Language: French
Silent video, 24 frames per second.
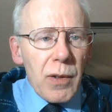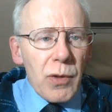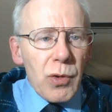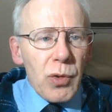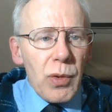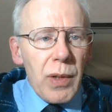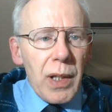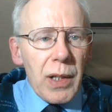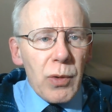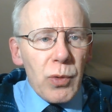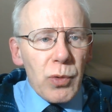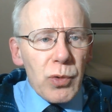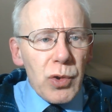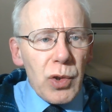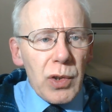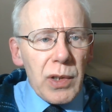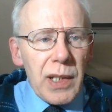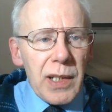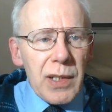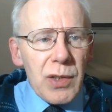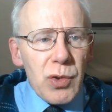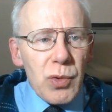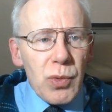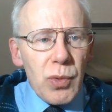que la
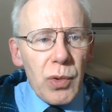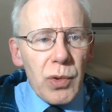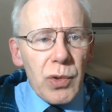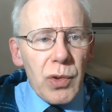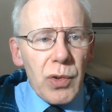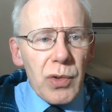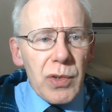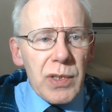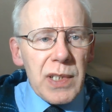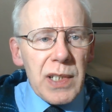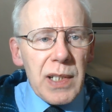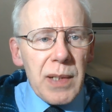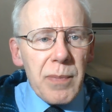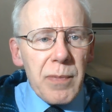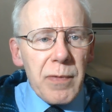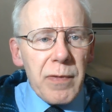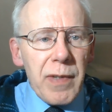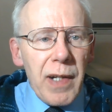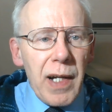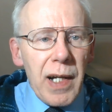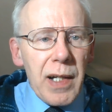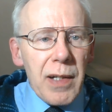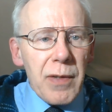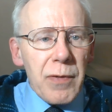concentration en enzyme
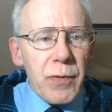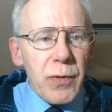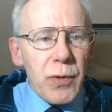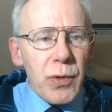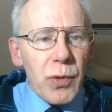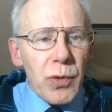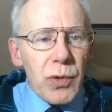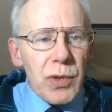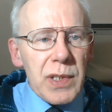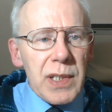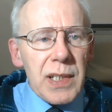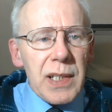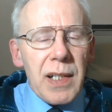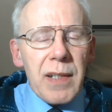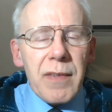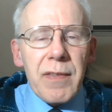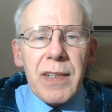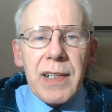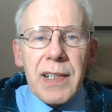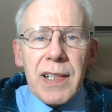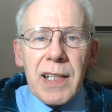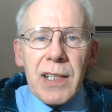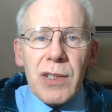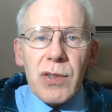va influencer la
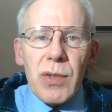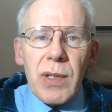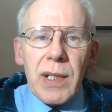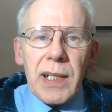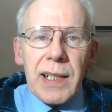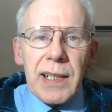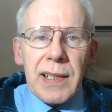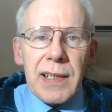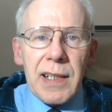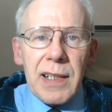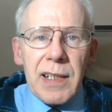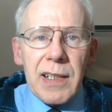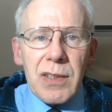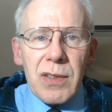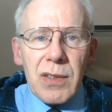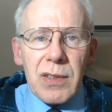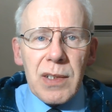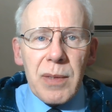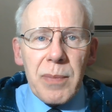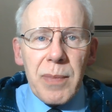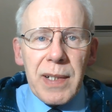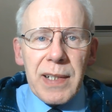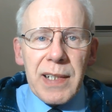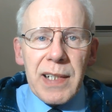vitesse de la catalyse
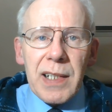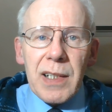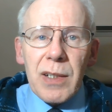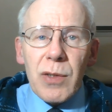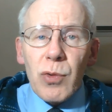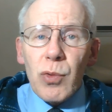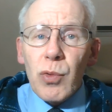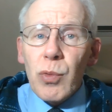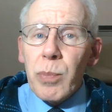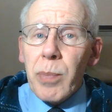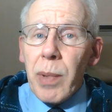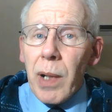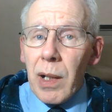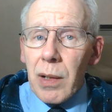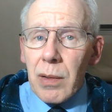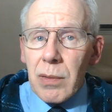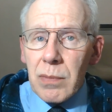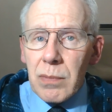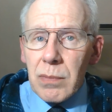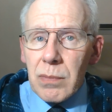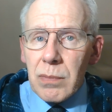enzymatique ou pas.